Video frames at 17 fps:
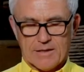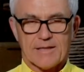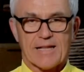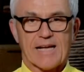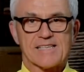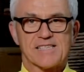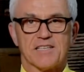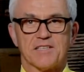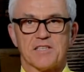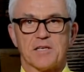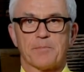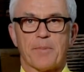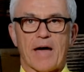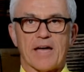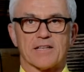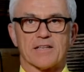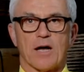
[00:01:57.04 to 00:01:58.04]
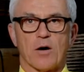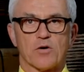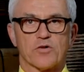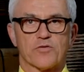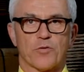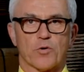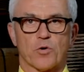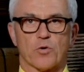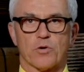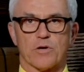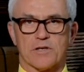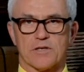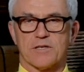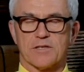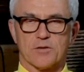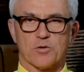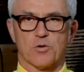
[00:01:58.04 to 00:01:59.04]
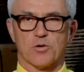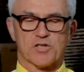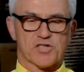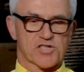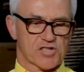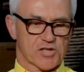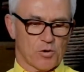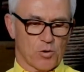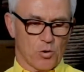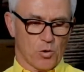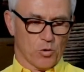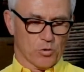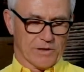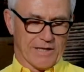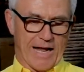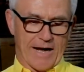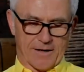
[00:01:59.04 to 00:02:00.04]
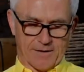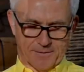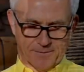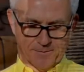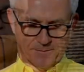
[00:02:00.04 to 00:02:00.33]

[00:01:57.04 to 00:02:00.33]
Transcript: Das sind die beiden Ausführungen, kurz und lang.